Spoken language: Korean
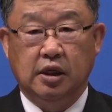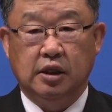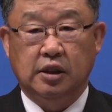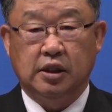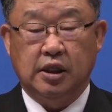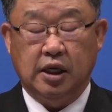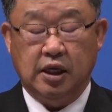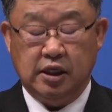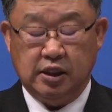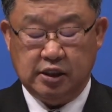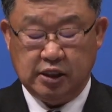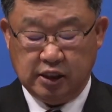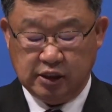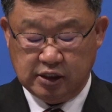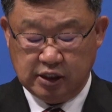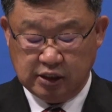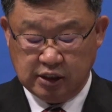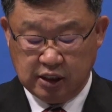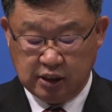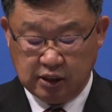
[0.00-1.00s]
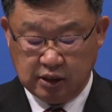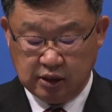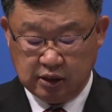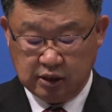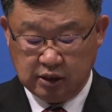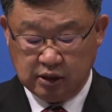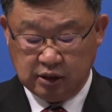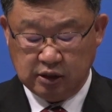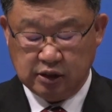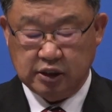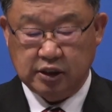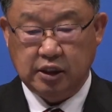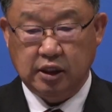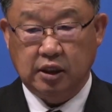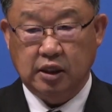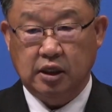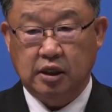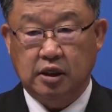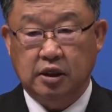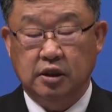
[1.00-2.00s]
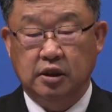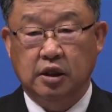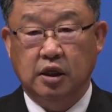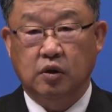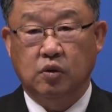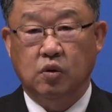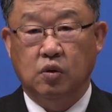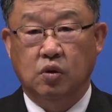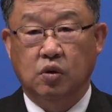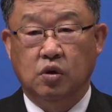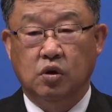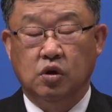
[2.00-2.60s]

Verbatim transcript: 대제사장 시대가 끝나고